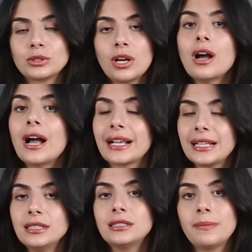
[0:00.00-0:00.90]
والطاقة
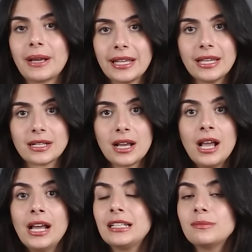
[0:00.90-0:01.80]
أكدت لبنكير
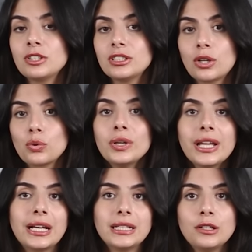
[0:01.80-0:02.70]
أن من
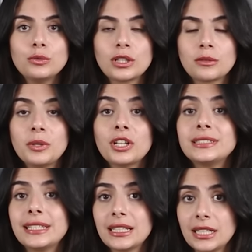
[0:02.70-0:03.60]
الضروري إعلان وتطبيق
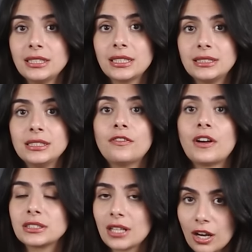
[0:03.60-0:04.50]
الزيادات الجديدة
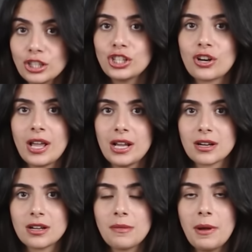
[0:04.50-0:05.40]
في أسعار شرايح
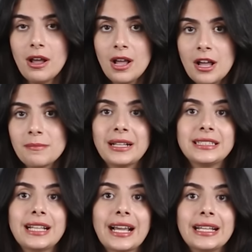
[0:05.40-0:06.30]
الكهرباء
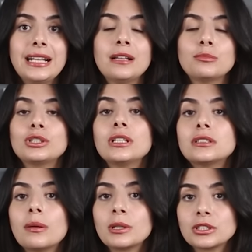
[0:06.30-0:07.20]
بعد تأجيلها لمدة
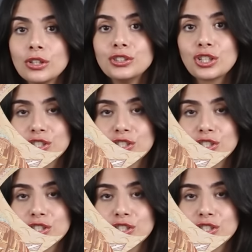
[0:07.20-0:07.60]
18